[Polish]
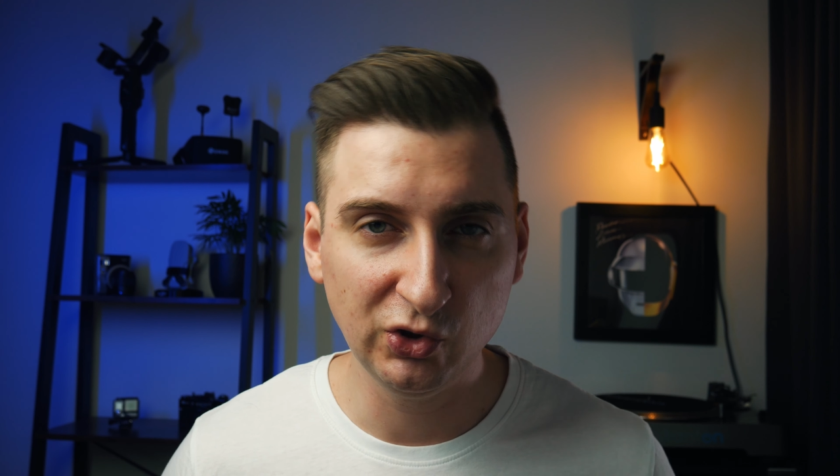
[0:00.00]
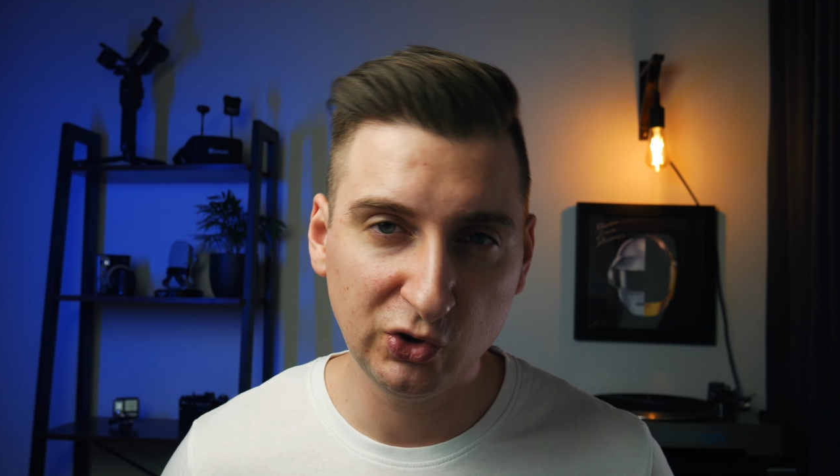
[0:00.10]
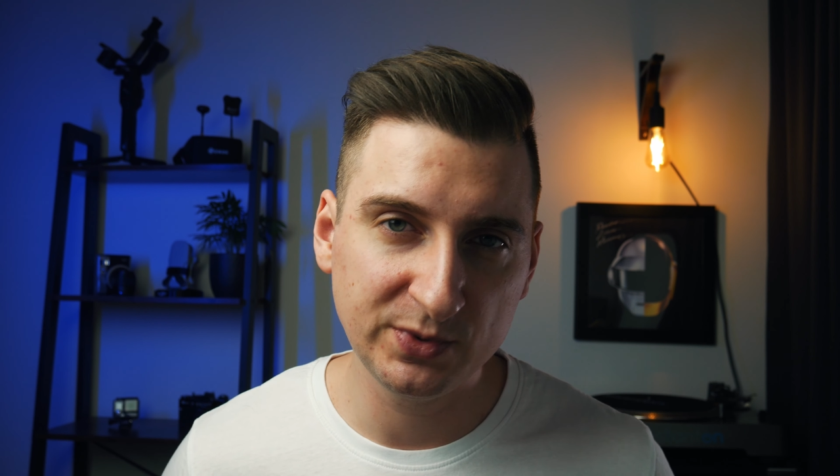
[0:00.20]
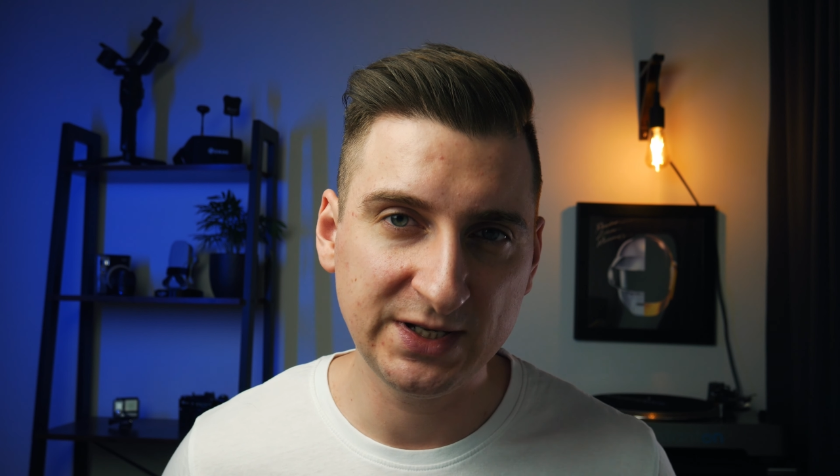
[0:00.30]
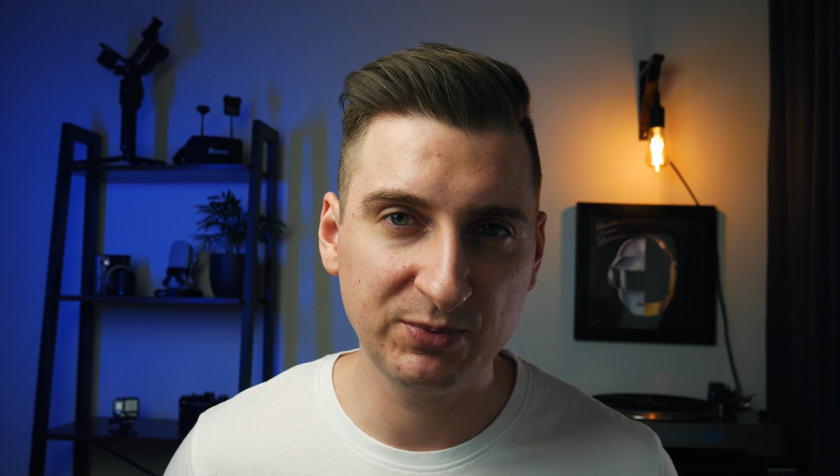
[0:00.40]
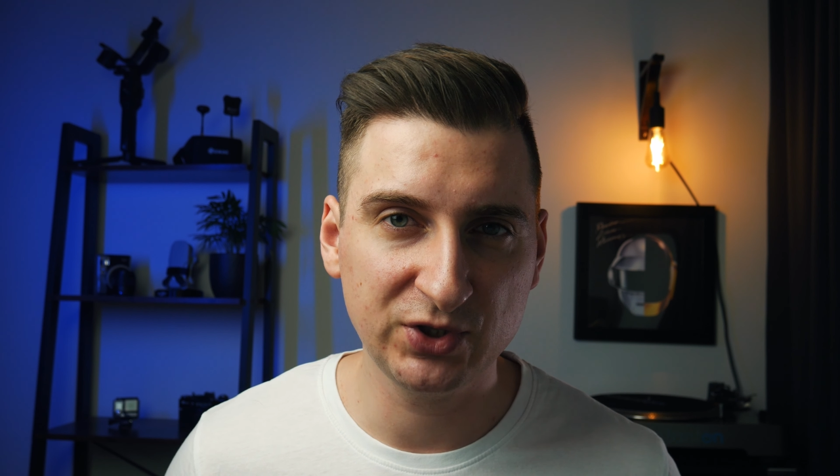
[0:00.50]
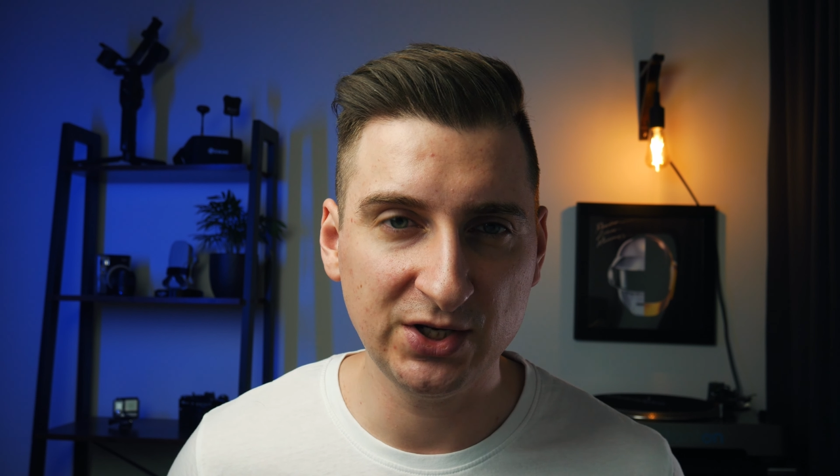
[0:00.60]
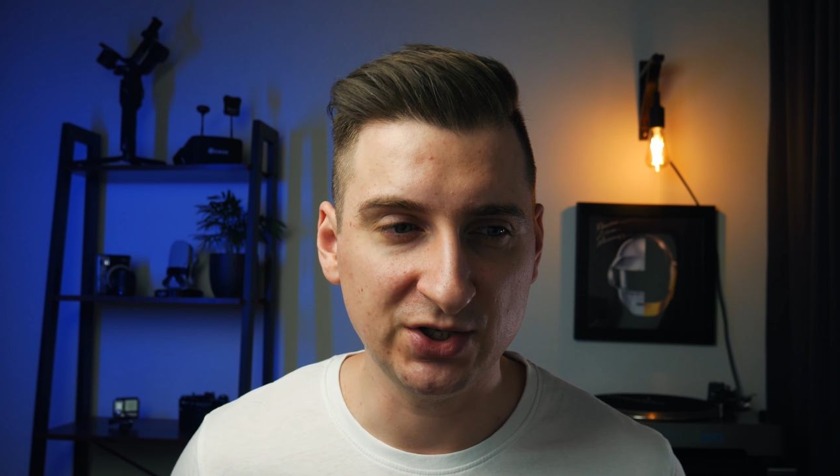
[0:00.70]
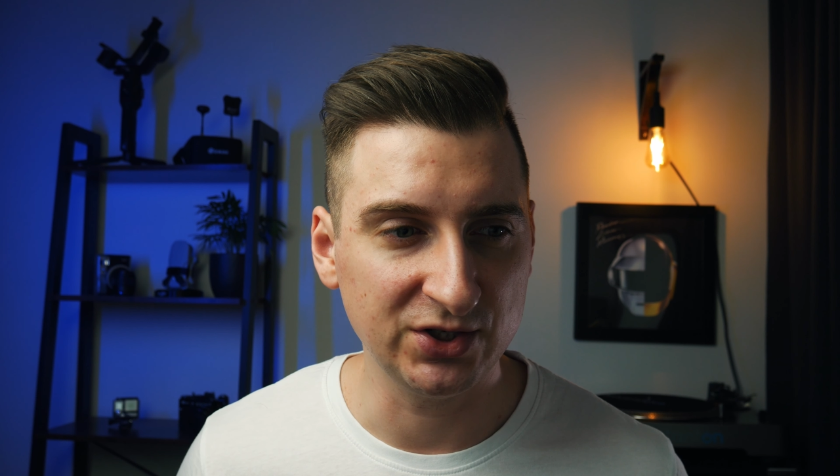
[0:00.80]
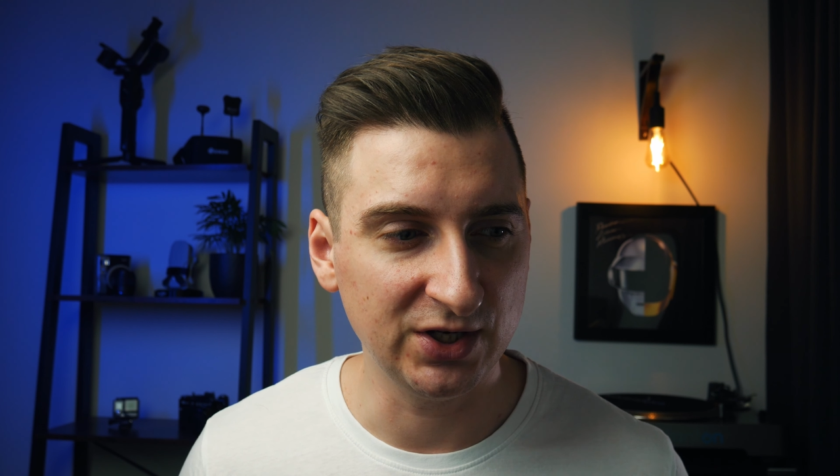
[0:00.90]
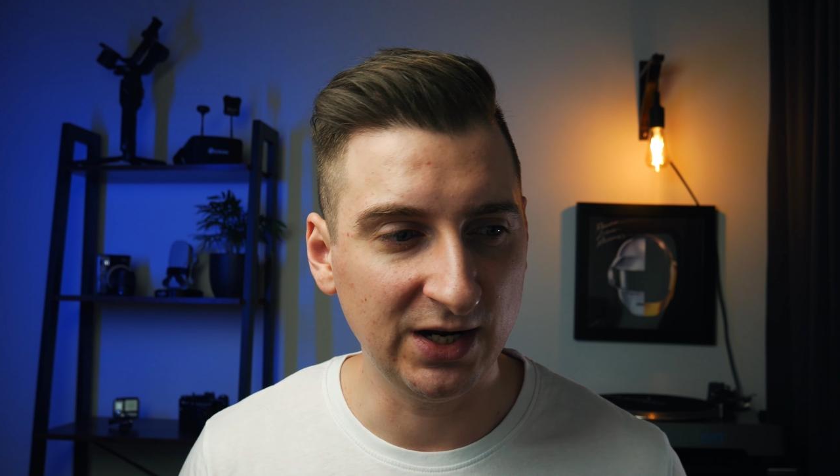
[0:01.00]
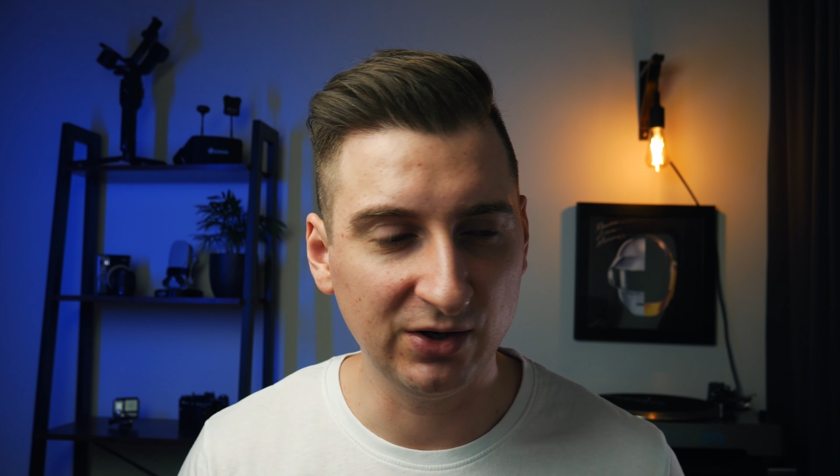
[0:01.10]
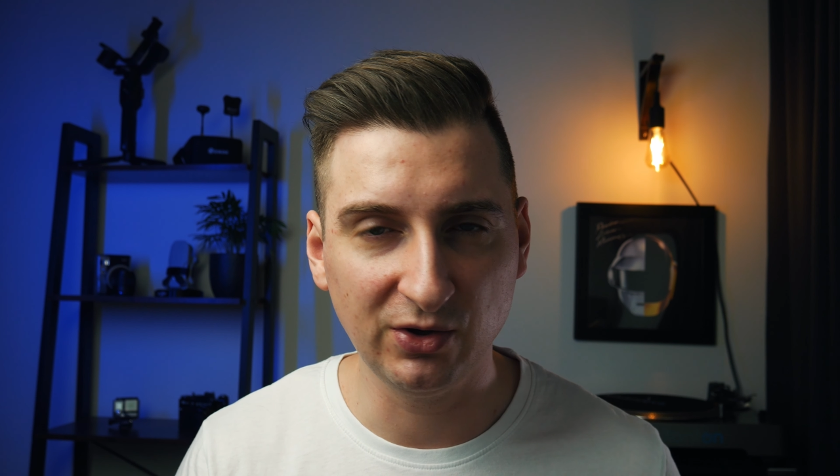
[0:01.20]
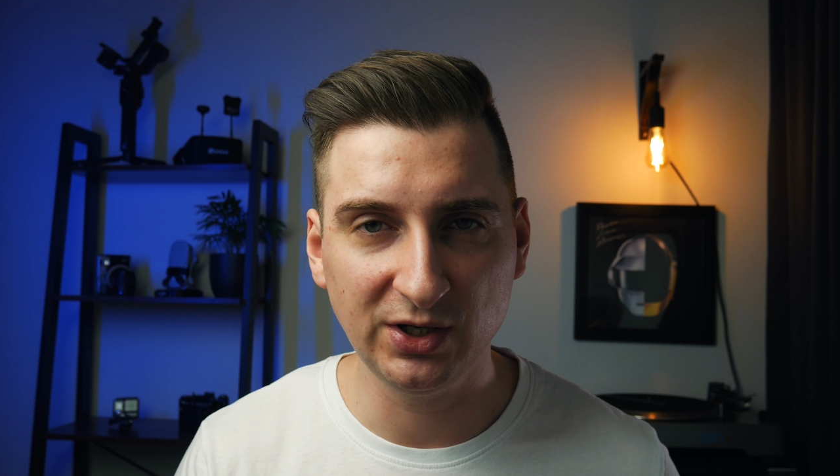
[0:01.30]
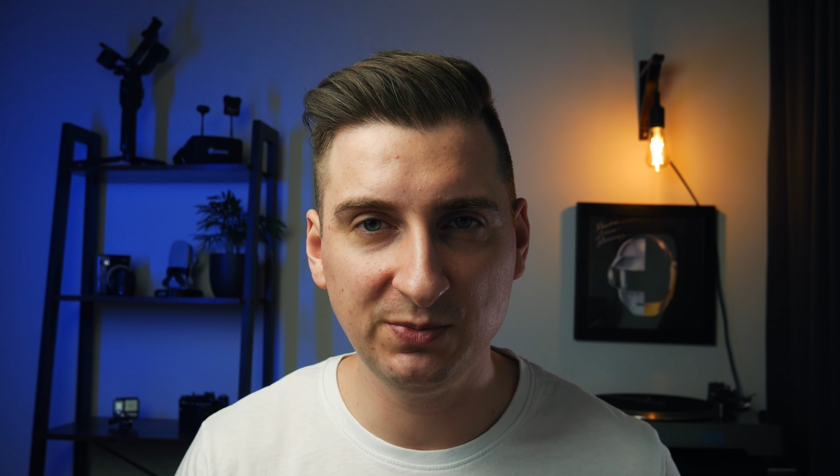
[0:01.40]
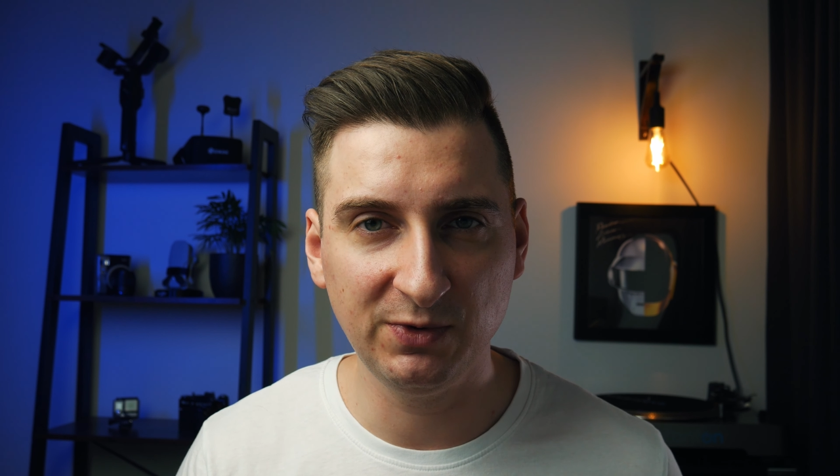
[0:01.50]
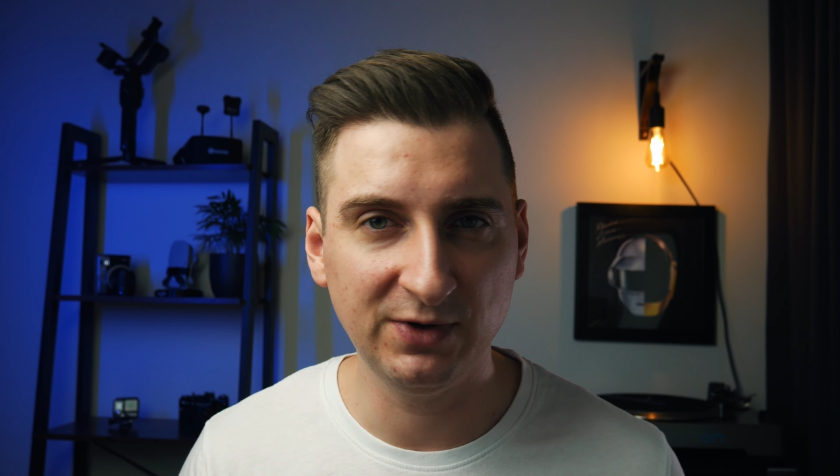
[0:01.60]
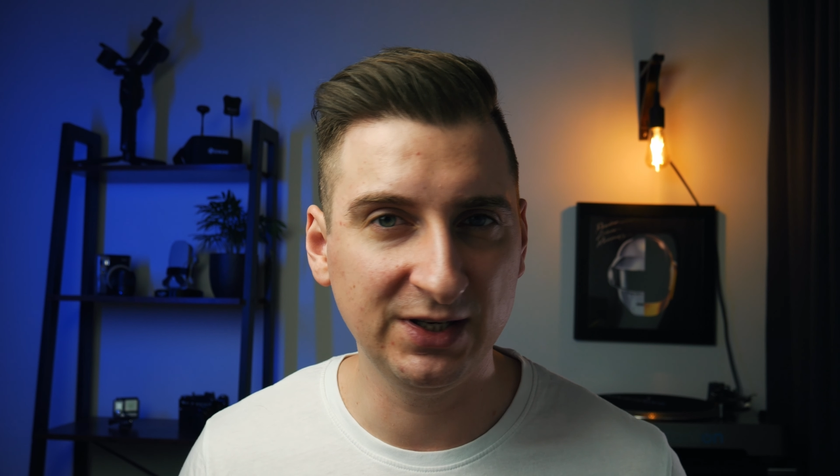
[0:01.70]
YouTube zaprzecza, że algorytmy